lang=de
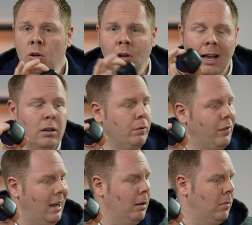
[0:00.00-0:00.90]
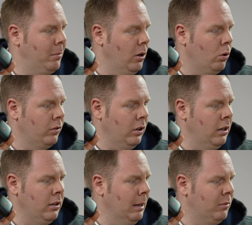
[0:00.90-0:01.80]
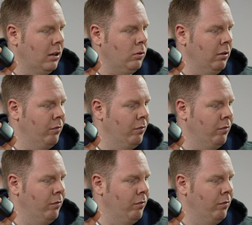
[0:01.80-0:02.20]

in allen Farben habe ich auch gesehen, die gibt es also